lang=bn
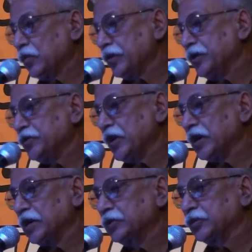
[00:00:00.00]
উনিশশো
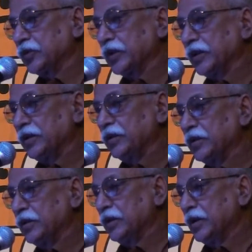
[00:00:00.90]
একাত্তরে
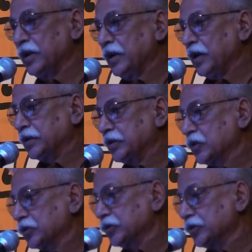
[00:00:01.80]
একটি
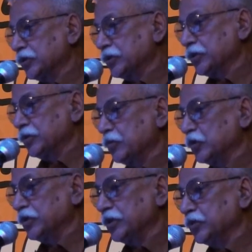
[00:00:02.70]
সশস্ত্র
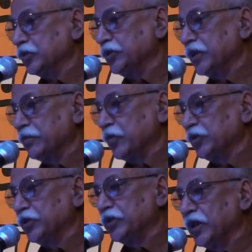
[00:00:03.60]
মুক্তিযুদ্ধের
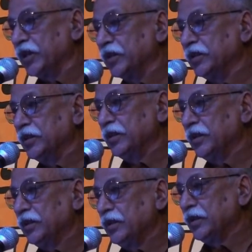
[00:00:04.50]
মধ্য দিয়েই
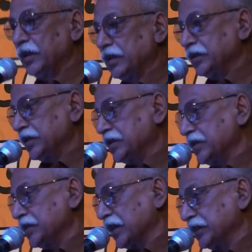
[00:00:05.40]
এ দেশটি
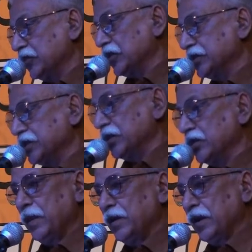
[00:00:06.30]
স্বাধীন হয়েছিল
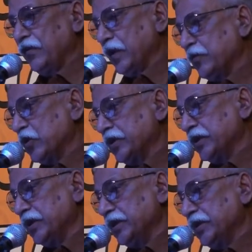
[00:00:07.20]
এই
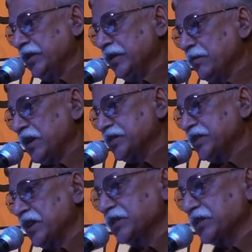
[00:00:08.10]
ফেব্রুয়ারি মাসটি